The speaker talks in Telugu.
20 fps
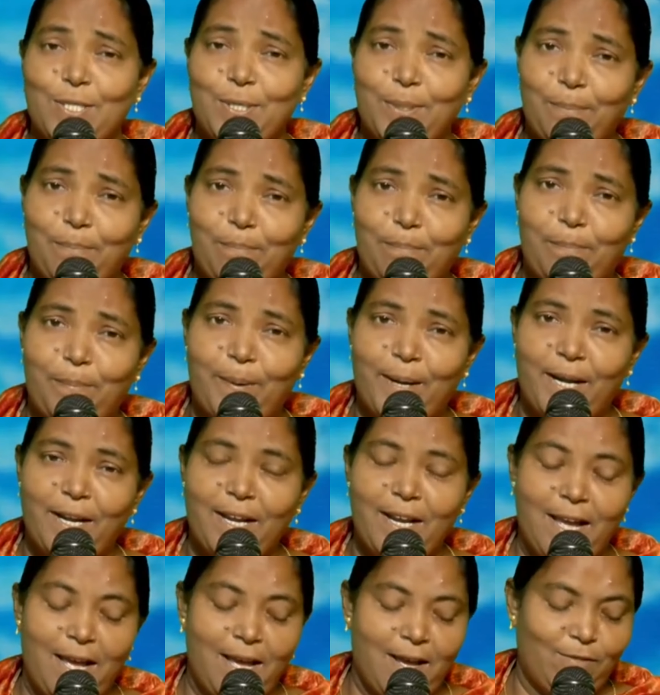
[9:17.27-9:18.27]

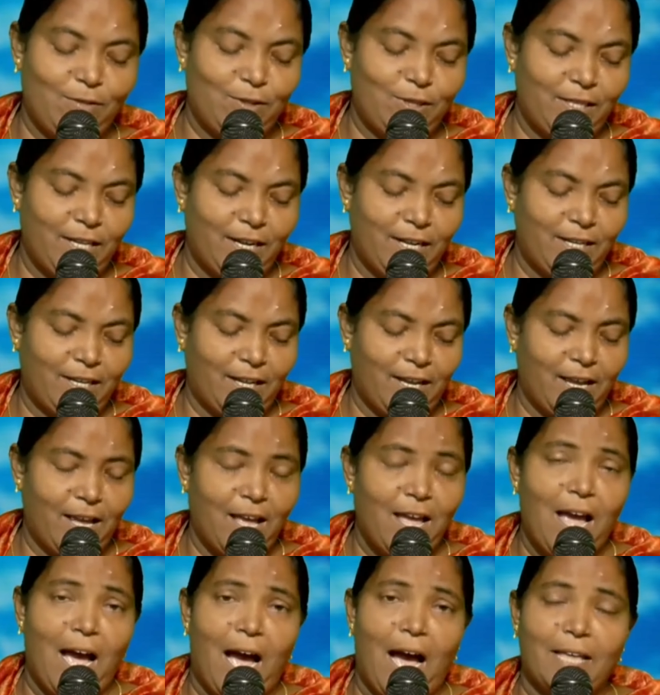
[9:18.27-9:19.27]
శుభ్రంగా ఉందంట
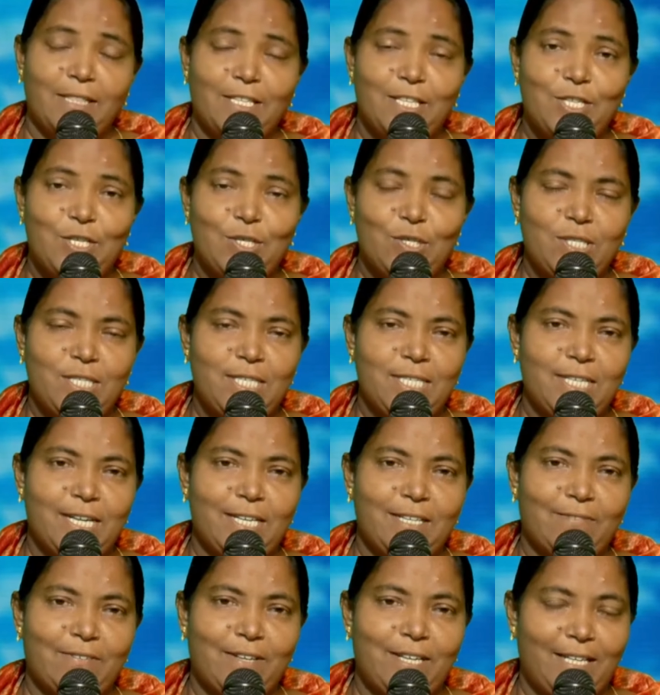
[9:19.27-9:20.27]
అది
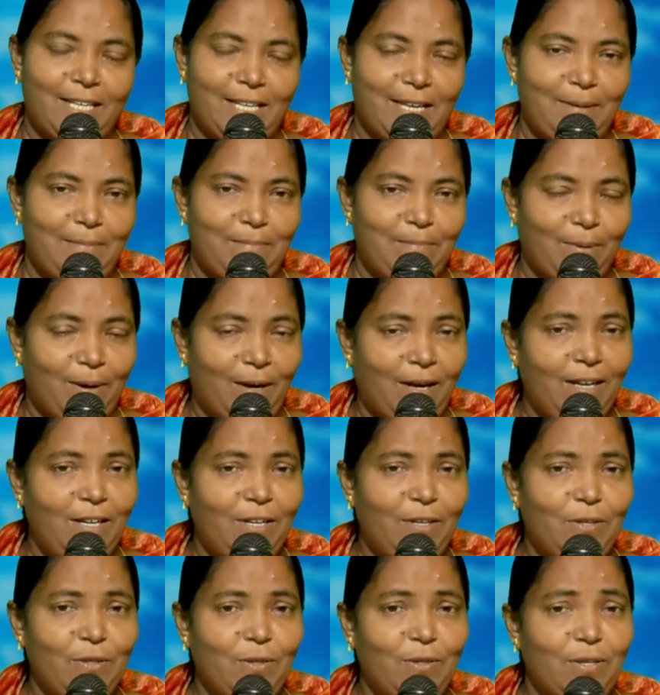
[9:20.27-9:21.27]
చూసినటువంటి
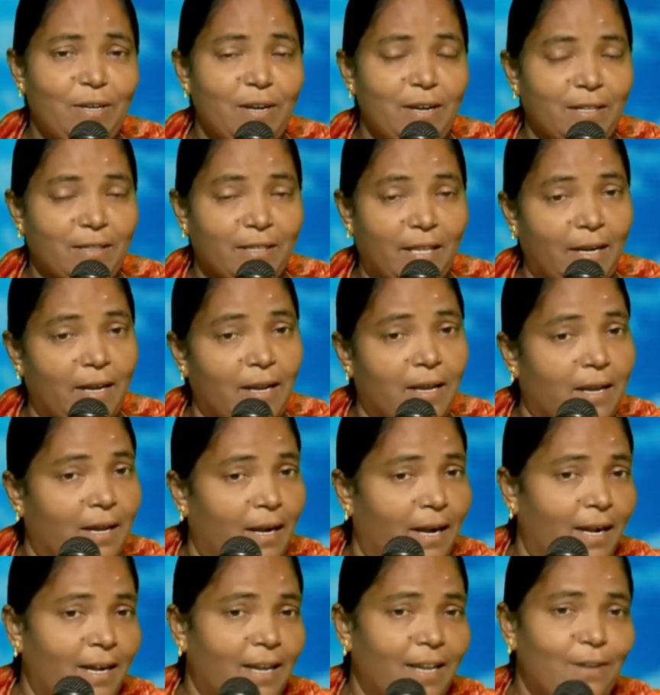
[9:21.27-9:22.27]
బాలుడు తన
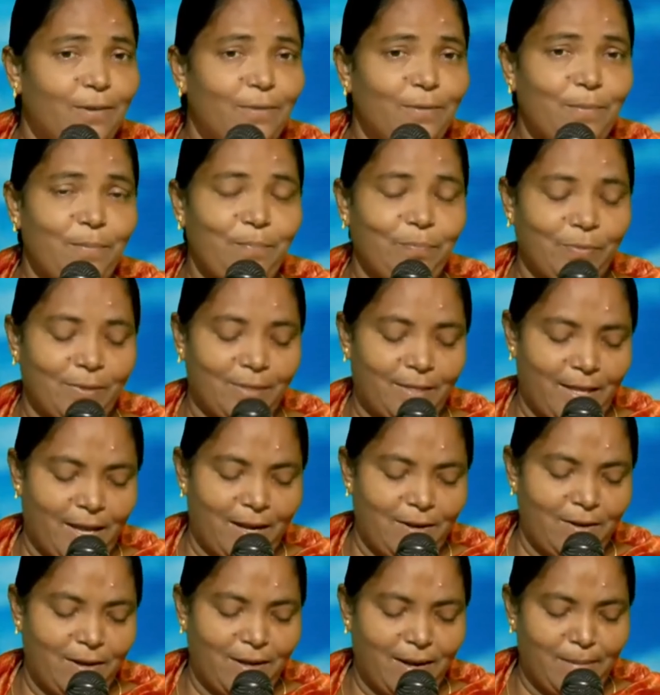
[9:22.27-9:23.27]
కళ్ళను
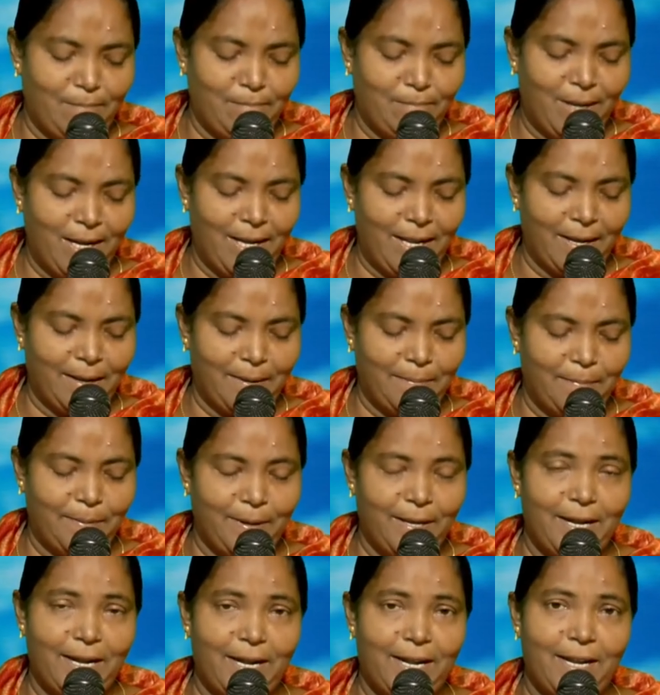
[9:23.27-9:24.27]
తను
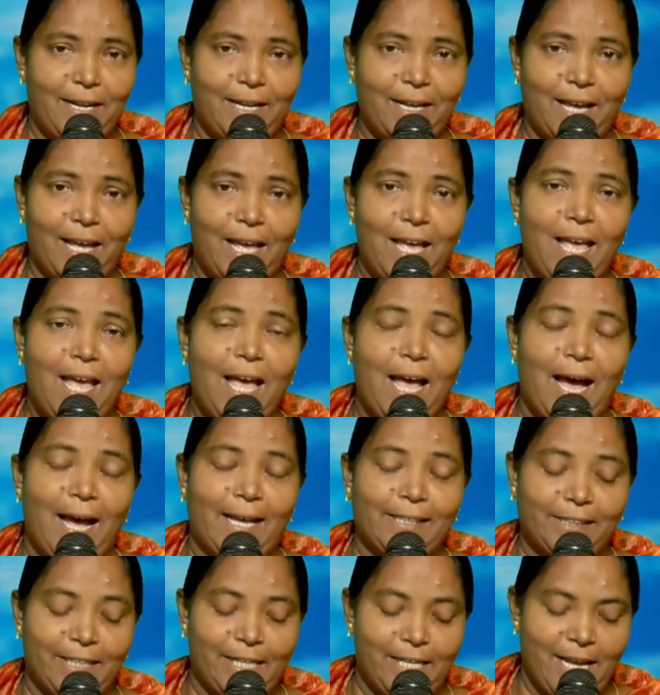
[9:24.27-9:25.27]
నమ్మలేకపోయాడంట
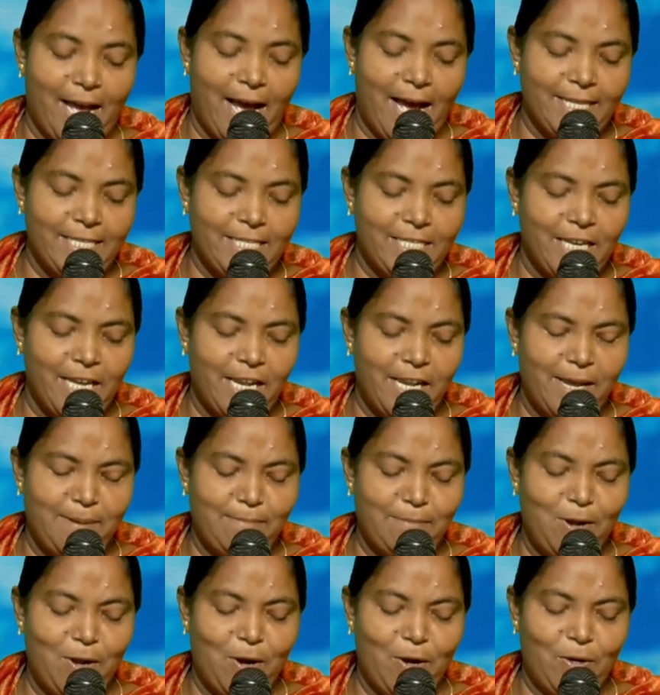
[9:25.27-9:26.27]
అతడు
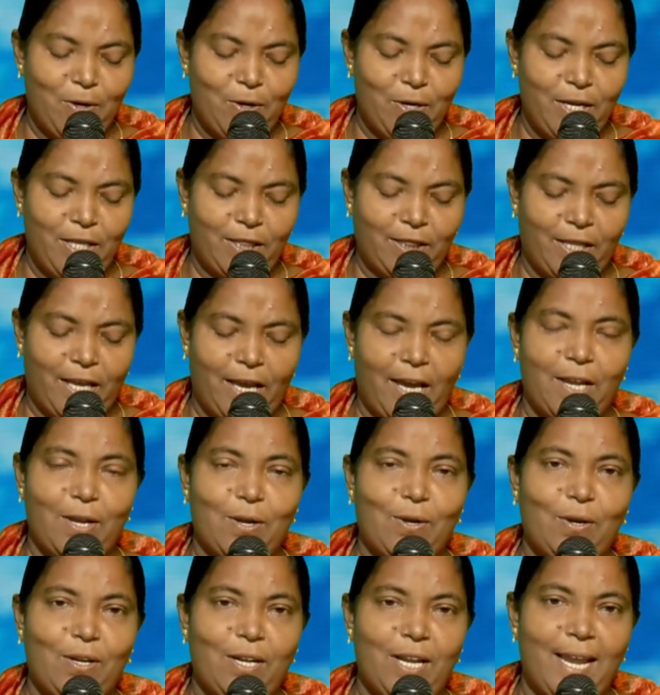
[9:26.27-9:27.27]
ఆశ్చర్యంలో నుండి
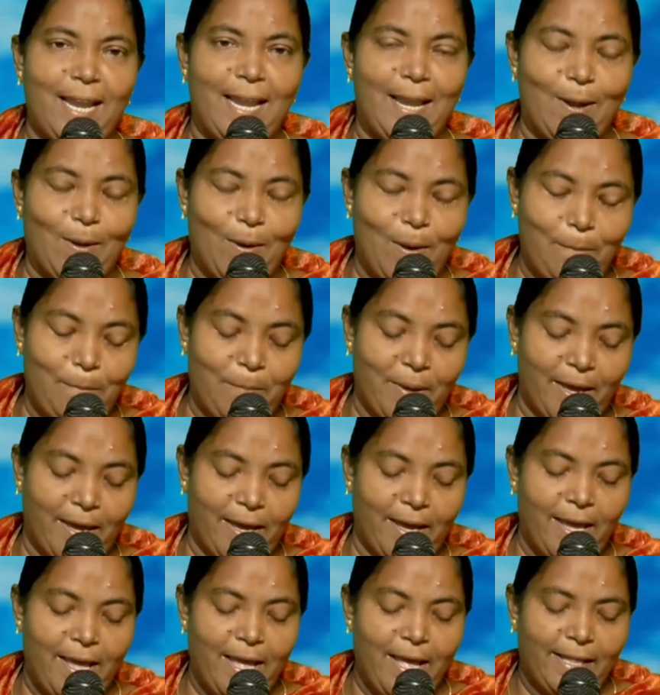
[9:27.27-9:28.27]
తేరుకునే లోపే
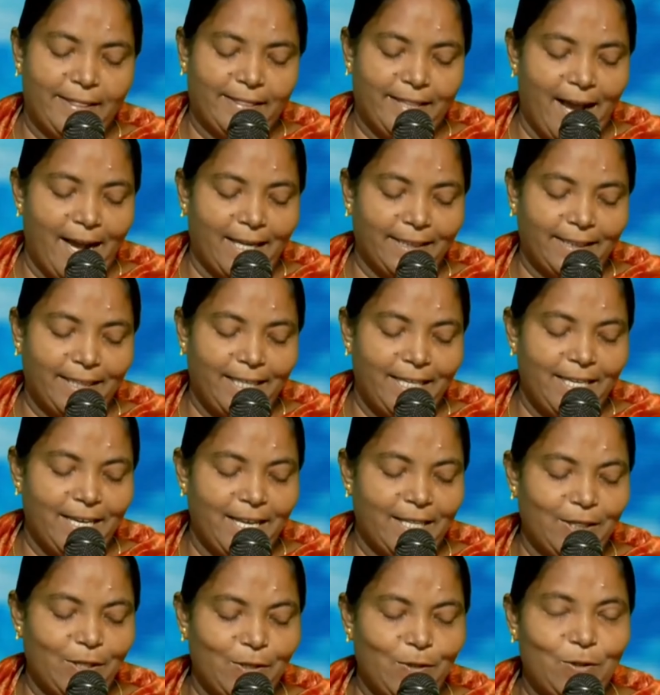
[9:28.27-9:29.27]
తాతయ్య
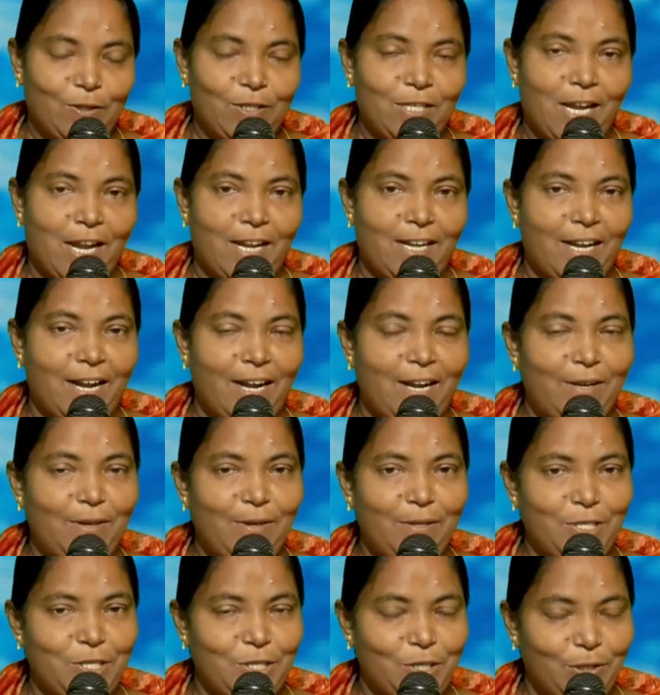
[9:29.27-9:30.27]
అందుకొని అన్నాడు
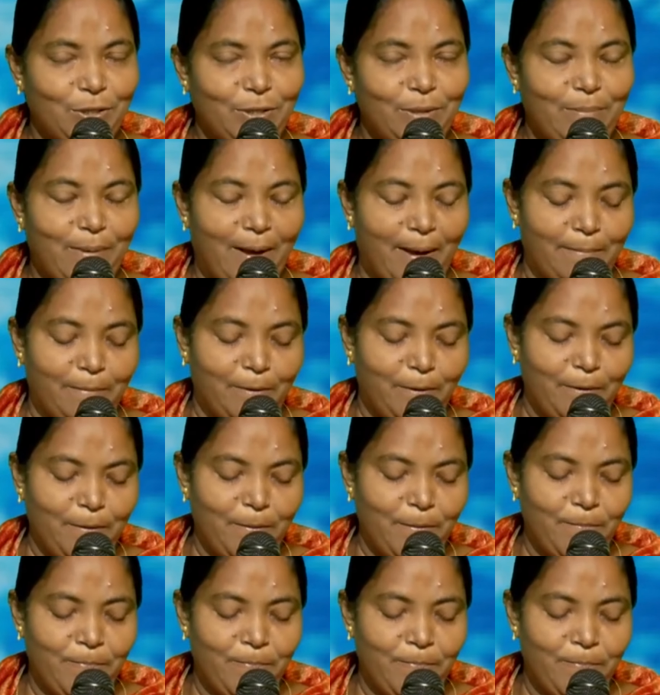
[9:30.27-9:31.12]
చూడు బాబు